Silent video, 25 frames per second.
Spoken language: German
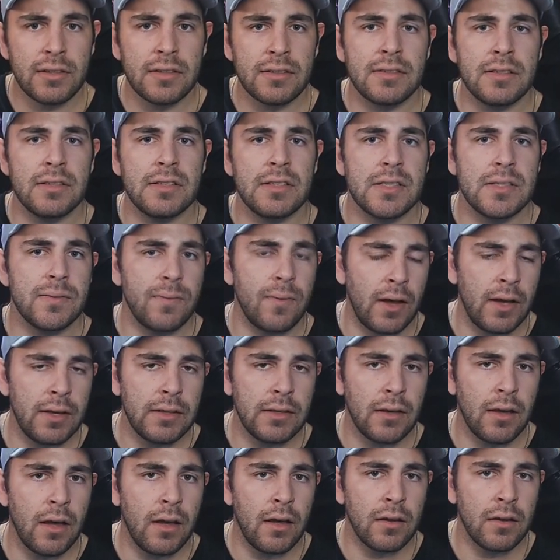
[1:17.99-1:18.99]
das sind zwei
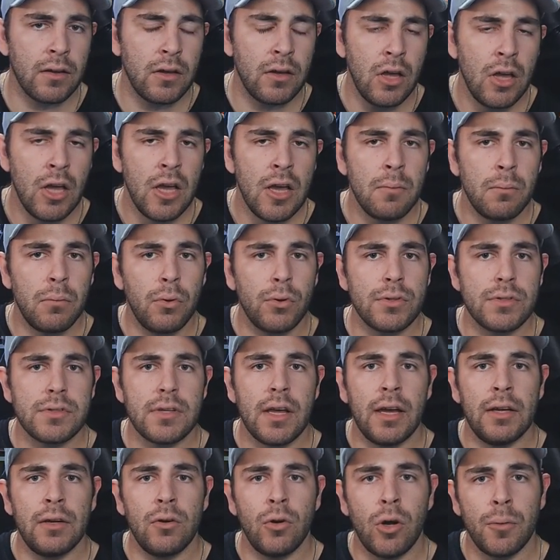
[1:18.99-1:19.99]
Jahre
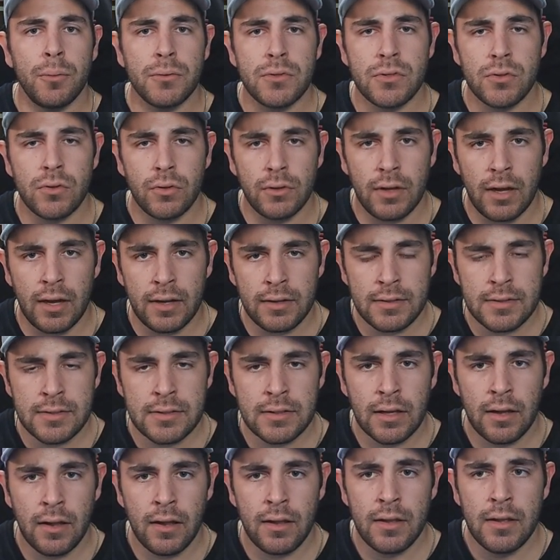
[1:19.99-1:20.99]
plus ein optionales
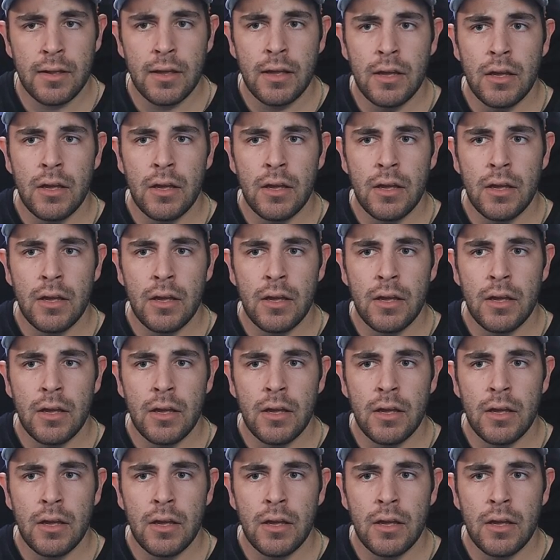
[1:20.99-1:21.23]
Jahr.